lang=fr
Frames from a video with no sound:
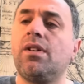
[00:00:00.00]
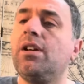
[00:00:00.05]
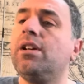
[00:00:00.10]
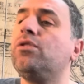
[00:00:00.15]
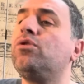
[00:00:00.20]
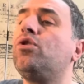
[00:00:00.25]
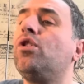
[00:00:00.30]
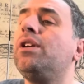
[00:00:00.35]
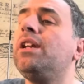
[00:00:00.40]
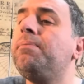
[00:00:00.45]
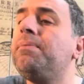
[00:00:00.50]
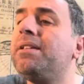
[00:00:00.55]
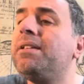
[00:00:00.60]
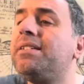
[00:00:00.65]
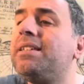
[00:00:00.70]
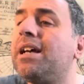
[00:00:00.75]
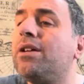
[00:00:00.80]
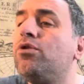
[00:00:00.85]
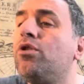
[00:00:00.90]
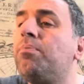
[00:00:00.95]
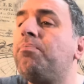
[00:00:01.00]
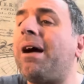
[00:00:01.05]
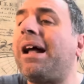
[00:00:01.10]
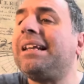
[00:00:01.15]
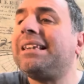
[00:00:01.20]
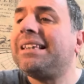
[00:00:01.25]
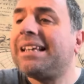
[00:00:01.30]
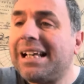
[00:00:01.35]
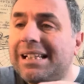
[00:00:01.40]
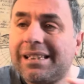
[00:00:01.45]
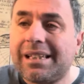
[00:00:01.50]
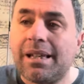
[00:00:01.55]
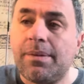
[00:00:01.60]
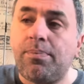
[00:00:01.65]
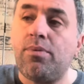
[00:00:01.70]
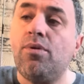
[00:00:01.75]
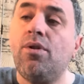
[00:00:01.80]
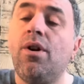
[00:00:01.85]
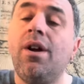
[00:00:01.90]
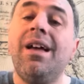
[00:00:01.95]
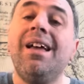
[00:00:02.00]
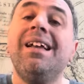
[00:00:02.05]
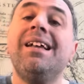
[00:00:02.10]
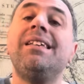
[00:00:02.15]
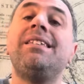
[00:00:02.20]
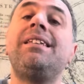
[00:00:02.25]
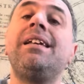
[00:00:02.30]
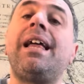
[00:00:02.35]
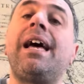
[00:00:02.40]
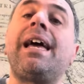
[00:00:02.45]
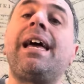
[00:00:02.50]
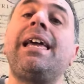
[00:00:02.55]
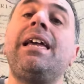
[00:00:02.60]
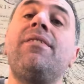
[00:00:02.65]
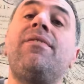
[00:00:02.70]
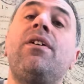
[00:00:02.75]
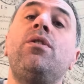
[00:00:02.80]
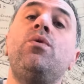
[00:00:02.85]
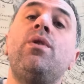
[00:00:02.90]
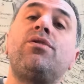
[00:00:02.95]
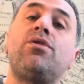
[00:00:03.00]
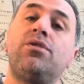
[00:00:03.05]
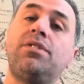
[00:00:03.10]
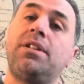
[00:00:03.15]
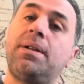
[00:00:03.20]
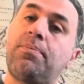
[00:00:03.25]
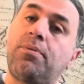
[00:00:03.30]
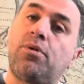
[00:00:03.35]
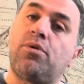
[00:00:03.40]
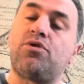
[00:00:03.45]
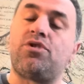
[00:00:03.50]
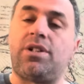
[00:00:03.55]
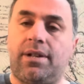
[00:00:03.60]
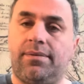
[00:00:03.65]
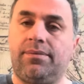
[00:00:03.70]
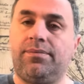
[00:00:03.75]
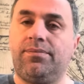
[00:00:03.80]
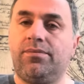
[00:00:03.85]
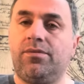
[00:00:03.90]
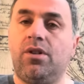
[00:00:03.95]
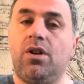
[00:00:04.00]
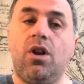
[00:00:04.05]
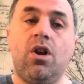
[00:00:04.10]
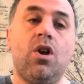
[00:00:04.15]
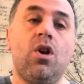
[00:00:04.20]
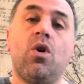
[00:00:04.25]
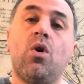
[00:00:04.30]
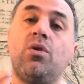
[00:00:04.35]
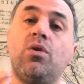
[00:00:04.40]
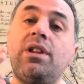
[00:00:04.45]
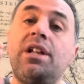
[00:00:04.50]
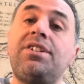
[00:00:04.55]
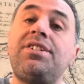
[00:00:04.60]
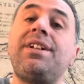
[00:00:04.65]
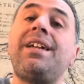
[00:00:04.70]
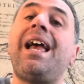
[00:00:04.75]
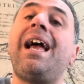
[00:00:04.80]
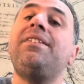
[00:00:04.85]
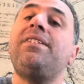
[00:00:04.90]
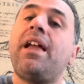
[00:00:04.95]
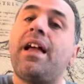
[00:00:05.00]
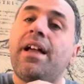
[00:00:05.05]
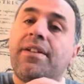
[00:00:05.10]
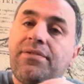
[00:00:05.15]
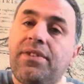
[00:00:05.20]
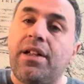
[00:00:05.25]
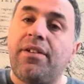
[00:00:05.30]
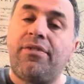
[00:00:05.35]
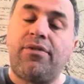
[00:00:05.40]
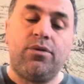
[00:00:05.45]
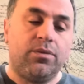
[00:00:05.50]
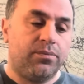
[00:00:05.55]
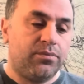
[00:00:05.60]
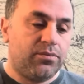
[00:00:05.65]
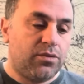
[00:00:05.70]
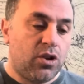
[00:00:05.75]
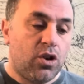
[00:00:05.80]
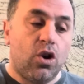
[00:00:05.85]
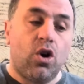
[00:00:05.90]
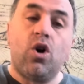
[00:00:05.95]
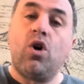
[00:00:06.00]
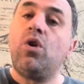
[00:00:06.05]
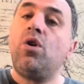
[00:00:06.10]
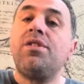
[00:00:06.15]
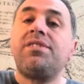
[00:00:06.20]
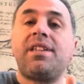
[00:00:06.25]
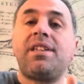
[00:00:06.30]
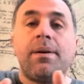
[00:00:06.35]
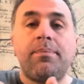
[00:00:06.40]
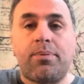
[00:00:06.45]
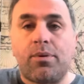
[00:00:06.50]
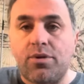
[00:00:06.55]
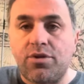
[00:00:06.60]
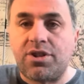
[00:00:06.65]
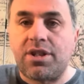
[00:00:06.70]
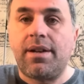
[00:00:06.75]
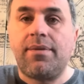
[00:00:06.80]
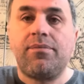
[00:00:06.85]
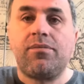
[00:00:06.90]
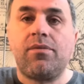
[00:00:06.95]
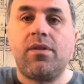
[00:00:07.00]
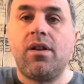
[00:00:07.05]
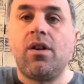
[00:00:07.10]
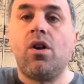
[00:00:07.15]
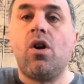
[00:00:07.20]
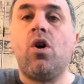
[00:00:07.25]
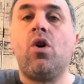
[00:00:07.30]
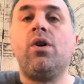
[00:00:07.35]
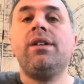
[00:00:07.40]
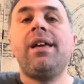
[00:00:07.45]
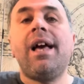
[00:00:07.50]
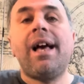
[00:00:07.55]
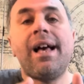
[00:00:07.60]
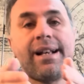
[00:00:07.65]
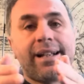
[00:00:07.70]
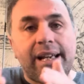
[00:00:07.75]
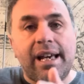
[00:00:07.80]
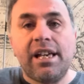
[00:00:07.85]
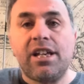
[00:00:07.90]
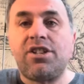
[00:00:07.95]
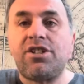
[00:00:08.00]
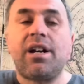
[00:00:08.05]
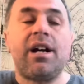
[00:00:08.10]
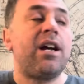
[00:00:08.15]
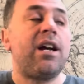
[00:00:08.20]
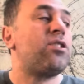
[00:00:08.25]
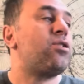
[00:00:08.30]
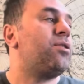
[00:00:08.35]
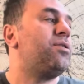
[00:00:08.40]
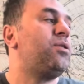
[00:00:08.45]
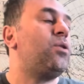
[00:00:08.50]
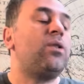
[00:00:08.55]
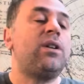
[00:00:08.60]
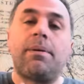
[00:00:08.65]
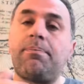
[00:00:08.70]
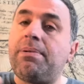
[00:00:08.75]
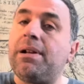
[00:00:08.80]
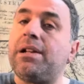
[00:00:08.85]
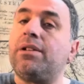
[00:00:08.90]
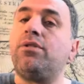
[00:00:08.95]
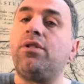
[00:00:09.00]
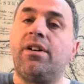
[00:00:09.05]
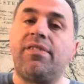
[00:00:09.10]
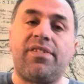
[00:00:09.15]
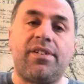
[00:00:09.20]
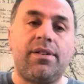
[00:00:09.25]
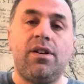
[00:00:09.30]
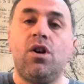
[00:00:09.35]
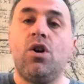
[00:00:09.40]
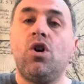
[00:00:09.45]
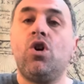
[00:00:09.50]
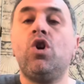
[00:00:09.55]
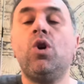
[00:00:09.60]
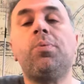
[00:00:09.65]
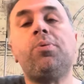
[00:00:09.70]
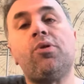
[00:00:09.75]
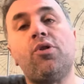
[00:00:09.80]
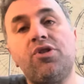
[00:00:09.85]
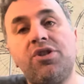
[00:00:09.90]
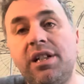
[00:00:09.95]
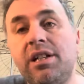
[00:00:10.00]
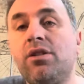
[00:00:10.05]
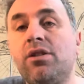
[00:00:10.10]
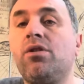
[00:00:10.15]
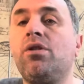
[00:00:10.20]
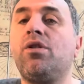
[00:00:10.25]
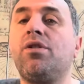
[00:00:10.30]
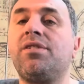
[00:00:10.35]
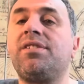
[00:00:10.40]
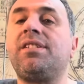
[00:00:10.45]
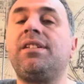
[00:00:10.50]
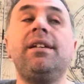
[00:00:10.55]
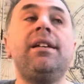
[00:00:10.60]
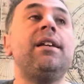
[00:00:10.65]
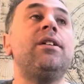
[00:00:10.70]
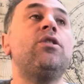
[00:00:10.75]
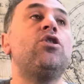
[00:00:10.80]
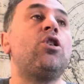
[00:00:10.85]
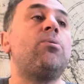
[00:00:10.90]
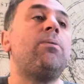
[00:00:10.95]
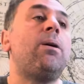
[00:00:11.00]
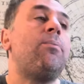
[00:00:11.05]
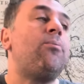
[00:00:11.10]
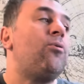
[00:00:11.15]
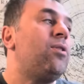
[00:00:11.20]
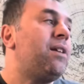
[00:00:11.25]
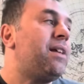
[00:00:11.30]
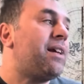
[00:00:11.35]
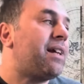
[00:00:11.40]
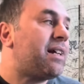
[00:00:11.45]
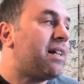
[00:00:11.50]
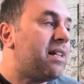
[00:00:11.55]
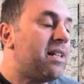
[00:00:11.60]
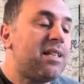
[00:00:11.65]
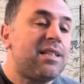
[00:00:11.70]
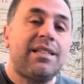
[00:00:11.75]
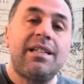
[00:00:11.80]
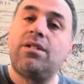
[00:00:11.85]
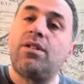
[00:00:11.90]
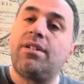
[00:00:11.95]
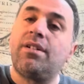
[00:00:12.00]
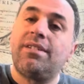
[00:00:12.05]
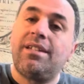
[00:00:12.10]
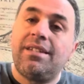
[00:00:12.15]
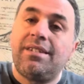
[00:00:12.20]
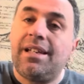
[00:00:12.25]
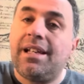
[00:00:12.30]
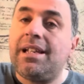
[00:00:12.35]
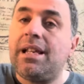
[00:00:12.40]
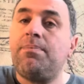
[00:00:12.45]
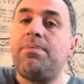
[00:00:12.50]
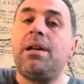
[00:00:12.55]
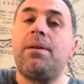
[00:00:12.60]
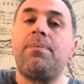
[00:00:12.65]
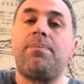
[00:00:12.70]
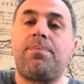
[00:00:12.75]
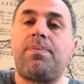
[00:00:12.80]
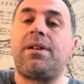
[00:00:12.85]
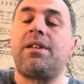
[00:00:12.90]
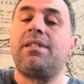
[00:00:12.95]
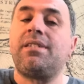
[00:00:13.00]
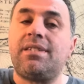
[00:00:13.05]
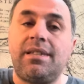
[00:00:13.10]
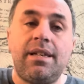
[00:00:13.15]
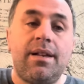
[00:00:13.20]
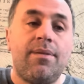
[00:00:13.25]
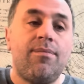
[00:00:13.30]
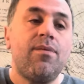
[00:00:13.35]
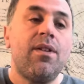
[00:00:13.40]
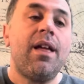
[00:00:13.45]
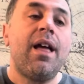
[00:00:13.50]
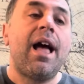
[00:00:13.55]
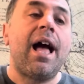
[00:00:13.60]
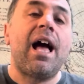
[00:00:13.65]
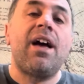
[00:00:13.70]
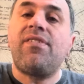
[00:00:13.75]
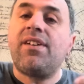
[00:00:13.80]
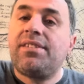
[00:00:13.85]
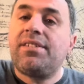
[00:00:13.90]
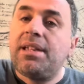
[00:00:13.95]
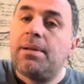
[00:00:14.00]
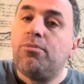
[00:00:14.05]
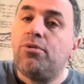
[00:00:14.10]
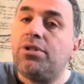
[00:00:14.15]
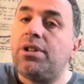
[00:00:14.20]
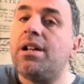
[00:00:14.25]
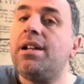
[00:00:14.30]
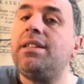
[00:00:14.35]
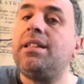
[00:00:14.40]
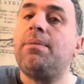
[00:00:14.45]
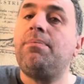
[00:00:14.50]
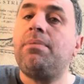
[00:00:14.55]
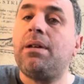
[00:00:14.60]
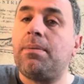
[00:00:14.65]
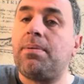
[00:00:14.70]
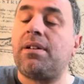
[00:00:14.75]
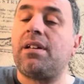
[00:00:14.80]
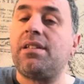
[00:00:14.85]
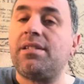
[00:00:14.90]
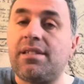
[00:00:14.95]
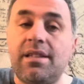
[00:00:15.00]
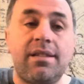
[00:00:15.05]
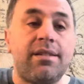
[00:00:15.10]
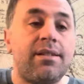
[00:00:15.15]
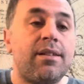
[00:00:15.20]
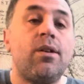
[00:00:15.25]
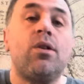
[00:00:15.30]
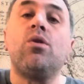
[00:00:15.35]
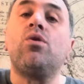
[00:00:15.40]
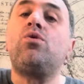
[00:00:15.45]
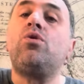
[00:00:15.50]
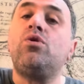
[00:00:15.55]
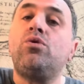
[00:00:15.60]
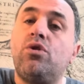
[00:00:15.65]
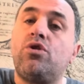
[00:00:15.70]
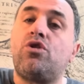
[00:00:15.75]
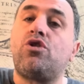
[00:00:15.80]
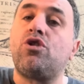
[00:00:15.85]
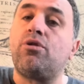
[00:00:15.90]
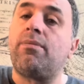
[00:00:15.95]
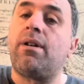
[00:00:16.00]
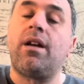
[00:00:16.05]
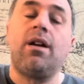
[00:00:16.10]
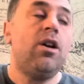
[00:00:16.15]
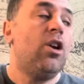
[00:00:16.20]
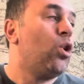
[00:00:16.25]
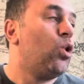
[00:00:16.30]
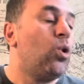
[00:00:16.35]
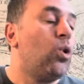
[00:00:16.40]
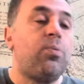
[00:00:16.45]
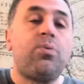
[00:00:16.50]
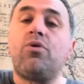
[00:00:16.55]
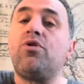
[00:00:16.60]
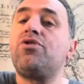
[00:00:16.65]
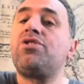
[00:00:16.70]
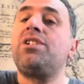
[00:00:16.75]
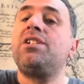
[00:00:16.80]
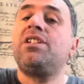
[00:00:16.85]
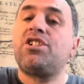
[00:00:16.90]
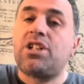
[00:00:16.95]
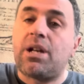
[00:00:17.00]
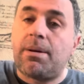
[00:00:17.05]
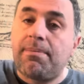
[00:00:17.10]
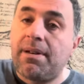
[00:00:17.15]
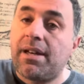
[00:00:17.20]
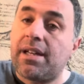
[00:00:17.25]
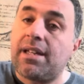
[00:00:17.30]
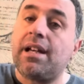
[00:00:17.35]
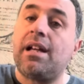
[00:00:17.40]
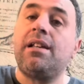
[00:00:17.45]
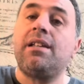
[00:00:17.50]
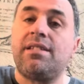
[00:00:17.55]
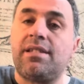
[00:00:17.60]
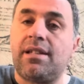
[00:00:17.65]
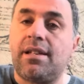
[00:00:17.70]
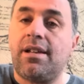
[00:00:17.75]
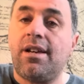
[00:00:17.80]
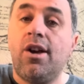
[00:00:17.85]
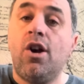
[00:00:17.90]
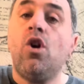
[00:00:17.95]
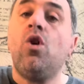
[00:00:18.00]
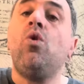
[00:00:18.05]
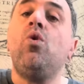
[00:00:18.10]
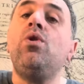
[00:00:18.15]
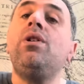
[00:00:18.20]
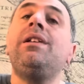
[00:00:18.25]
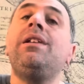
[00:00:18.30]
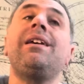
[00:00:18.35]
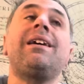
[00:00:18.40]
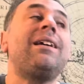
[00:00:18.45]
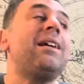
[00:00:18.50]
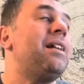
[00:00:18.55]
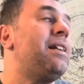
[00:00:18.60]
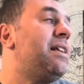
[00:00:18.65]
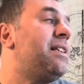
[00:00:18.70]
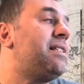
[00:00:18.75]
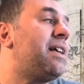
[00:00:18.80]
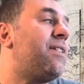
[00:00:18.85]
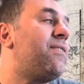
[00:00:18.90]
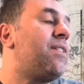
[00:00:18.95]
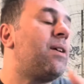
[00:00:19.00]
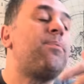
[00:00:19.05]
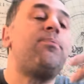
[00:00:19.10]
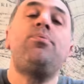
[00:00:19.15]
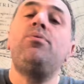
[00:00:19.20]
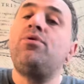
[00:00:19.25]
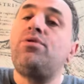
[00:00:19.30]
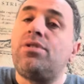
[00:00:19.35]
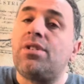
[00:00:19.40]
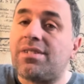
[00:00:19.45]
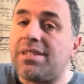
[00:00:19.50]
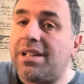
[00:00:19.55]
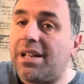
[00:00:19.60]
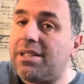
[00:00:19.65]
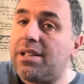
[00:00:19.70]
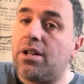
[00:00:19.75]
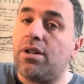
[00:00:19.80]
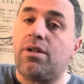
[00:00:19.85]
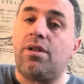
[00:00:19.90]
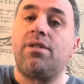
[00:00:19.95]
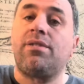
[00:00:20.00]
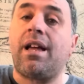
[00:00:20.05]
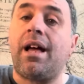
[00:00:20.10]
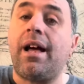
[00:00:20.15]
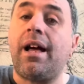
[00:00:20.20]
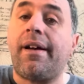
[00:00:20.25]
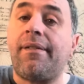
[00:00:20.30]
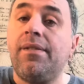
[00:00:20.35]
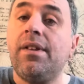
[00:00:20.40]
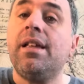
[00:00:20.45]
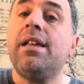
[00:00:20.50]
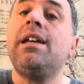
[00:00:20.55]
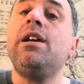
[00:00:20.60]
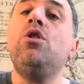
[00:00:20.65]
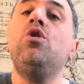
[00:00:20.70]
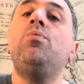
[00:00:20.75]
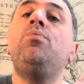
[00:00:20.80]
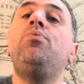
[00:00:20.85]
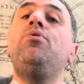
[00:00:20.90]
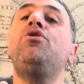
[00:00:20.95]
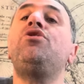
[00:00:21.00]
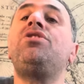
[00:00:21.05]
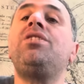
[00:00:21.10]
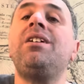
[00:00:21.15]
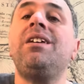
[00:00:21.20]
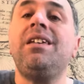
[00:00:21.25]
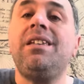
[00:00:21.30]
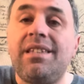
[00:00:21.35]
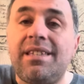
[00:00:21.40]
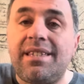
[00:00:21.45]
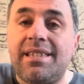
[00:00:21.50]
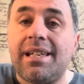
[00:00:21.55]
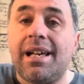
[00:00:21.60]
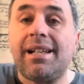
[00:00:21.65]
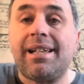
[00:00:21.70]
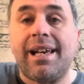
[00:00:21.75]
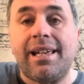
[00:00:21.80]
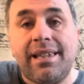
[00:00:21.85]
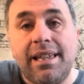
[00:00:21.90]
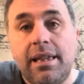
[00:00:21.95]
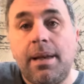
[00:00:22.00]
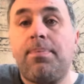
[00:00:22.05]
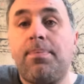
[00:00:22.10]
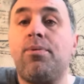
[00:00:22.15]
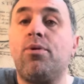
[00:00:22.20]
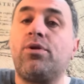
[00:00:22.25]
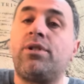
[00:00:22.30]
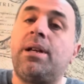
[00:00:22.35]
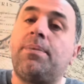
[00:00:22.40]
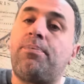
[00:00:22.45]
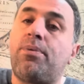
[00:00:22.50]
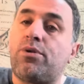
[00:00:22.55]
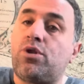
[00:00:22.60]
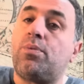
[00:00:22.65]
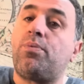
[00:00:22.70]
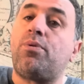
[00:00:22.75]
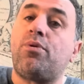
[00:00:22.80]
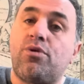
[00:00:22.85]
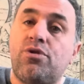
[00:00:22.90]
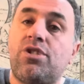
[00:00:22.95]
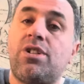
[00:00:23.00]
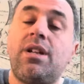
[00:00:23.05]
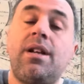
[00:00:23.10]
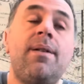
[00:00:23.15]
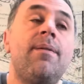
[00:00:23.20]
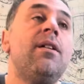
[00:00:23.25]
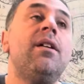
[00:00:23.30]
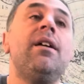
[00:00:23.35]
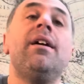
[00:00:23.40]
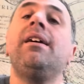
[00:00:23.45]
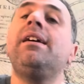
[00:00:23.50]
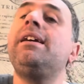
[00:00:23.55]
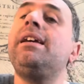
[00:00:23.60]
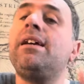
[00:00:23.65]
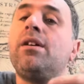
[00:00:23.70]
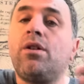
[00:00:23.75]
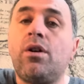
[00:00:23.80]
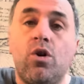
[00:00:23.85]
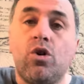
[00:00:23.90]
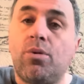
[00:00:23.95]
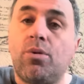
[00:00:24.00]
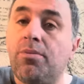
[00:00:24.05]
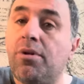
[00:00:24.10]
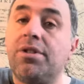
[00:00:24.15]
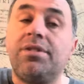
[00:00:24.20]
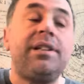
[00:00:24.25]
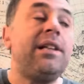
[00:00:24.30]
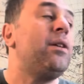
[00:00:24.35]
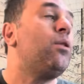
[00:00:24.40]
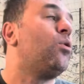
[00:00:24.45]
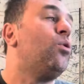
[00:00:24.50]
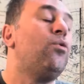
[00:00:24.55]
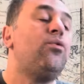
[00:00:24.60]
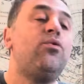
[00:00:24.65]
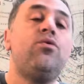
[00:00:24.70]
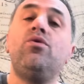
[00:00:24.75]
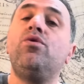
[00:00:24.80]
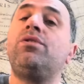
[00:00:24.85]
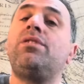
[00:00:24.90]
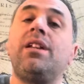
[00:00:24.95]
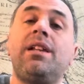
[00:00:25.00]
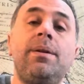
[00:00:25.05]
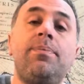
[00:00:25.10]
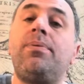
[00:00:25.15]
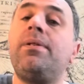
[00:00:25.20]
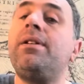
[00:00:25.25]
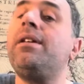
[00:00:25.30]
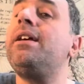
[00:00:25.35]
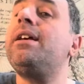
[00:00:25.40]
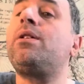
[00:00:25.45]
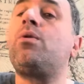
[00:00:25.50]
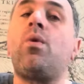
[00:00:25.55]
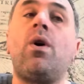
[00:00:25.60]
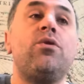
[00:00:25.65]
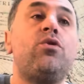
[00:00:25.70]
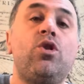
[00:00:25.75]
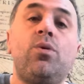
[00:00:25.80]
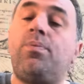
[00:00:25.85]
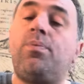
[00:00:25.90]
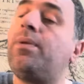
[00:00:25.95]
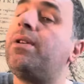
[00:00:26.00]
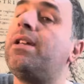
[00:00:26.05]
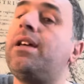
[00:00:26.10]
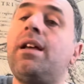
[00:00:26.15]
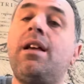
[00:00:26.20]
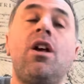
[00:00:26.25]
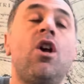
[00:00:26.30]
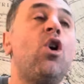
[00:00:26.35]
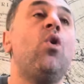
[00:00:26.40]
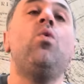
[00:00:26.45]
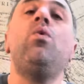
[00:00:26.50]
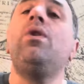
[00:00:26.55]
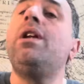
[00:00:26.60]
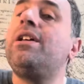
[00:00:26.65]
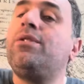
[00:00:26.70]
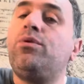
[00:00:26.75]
dont les médias ne parlent très très peu, c'est la réévaluation des projets. En Algérie, on a un défaut. On lance un projet, il y a un cahier charge, on dit on appel d'offres. Le projet est lancé, normalement, il est réalisé dans des délais bien précis, avec des modalités bien précises, et en cours de chemin, le projet n'est jamais réalisé, ou il est réalisé avec plusieurs années en retard, et le budget initial qui a été débloqué pour ce projet est augmenté, revu, triplé, quadruplé, ou l'a